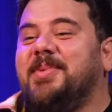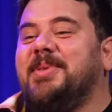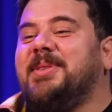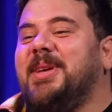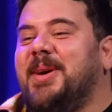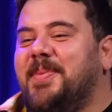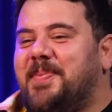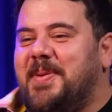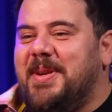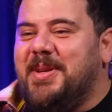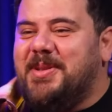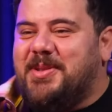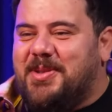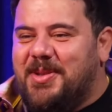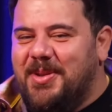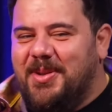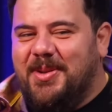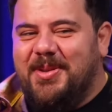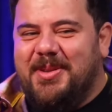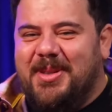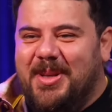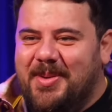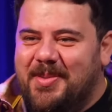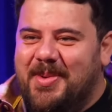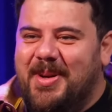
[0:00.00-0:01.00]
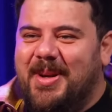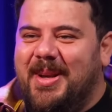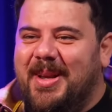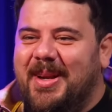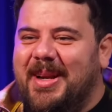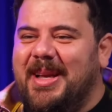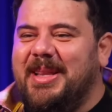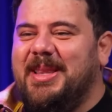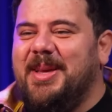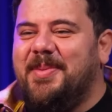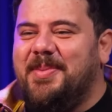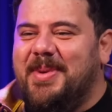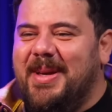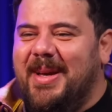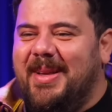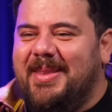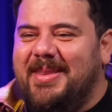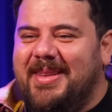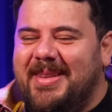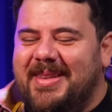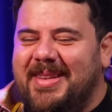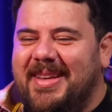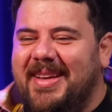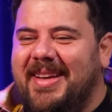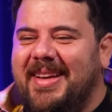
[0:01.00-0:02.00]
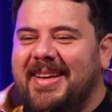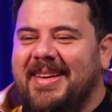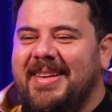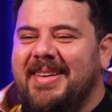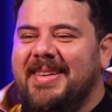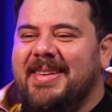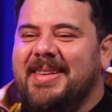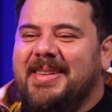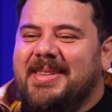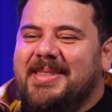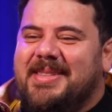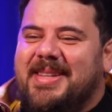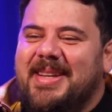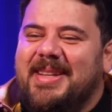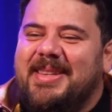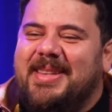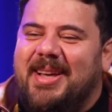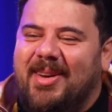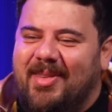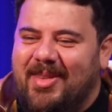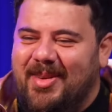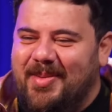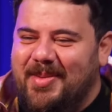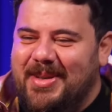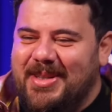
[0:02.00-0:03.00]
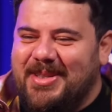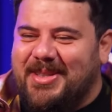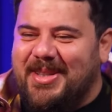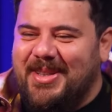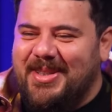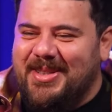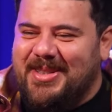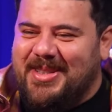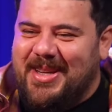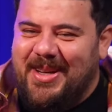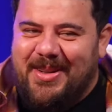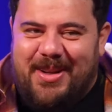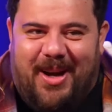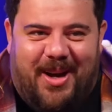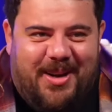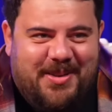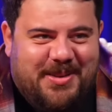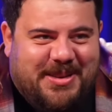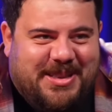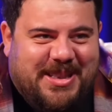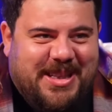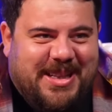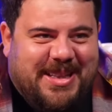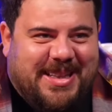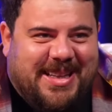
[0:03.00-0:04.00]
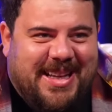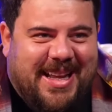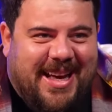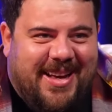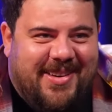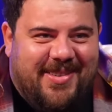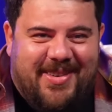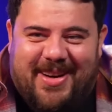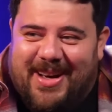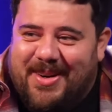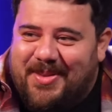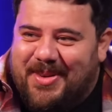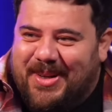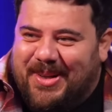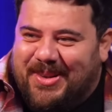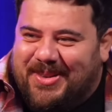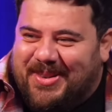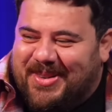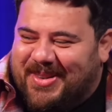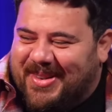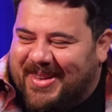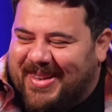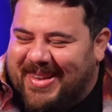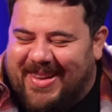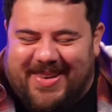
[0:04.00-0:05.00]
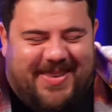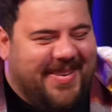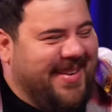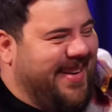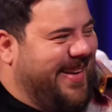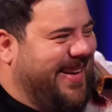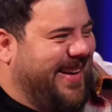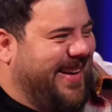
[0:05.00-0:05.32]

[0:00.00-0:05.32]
bu depresyonunda böyle edebiyatla da seni tavlamaya çalışan tilkiler var böyle duruyorlar.